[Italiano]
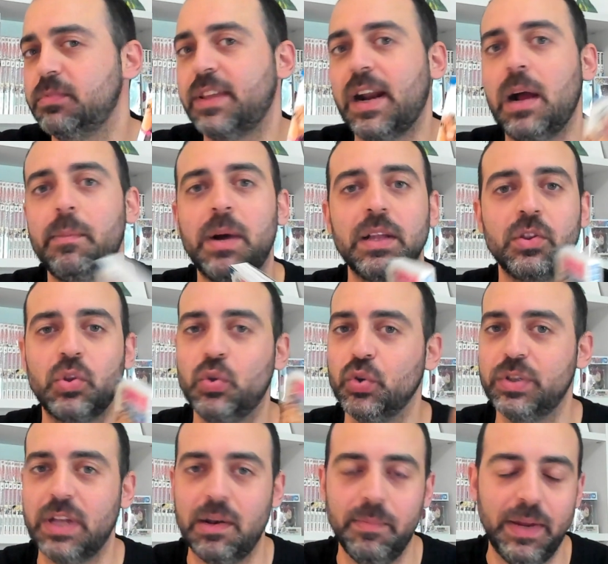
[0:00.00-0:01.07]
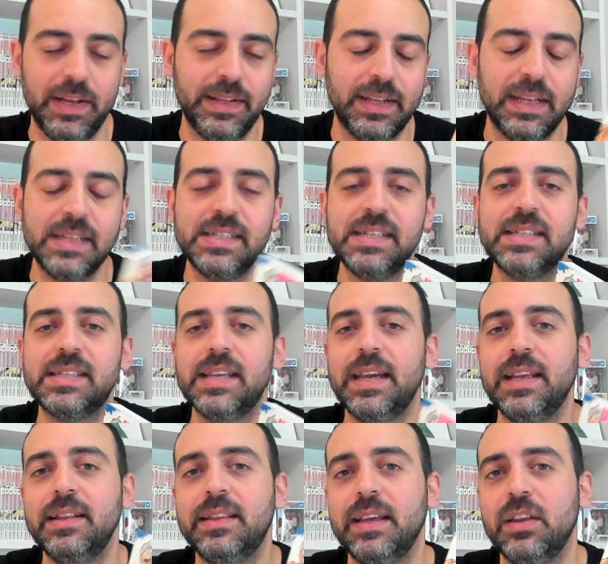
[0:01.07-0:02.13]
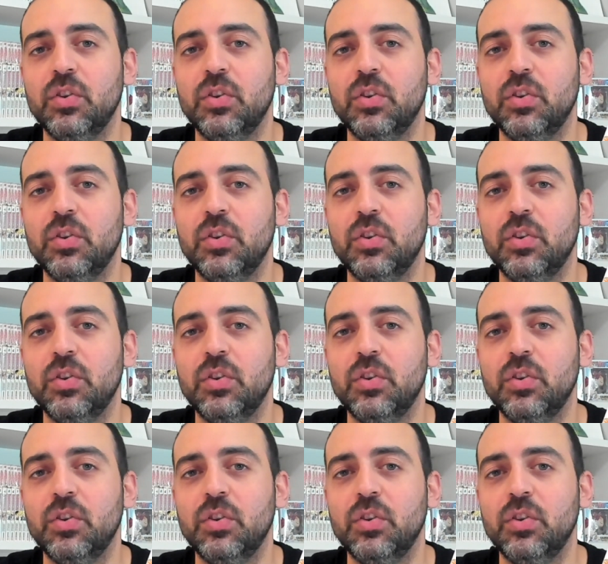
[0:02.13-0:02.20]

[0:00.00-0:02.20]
Trama totalmente inesistente,